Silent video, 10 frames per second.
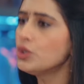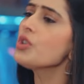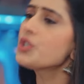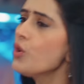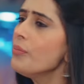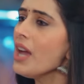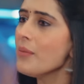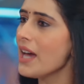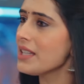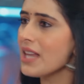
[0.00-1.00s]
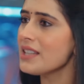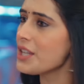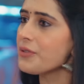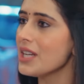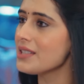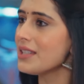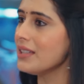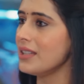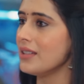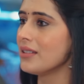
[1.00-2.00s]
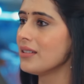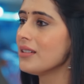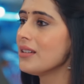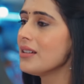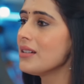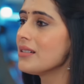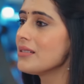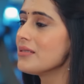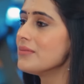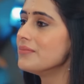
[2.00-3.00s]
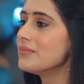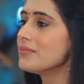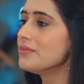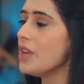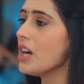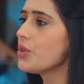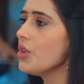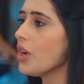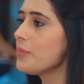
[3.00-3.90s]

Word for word: तो उस रूम में हमारे साथ सिर्फ नर्स नहीं थी वहां कोई और